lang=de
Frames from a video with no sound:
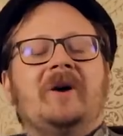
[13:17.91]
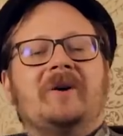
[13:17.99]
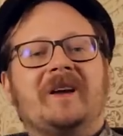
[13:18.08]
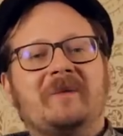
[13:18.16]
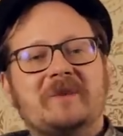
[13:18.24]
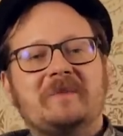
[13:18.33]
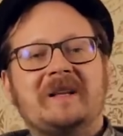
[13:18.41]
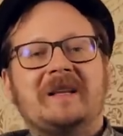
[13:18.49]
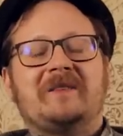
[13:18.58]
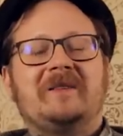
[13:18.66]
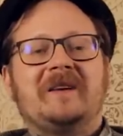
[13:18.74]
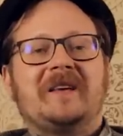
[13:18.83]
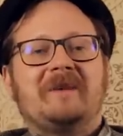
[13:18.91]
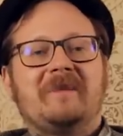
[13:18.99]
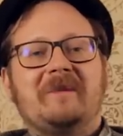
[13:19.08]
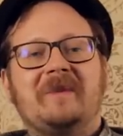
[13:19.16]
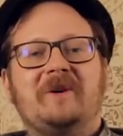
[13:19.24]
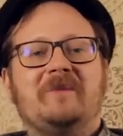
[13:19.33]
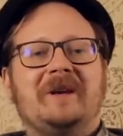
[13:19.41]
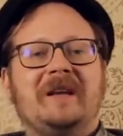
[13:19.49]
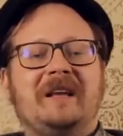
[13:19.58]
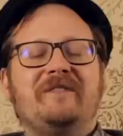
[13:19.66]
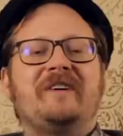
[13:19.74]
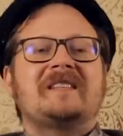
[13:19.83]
Und dann muss man natürlich immer mal überlegen,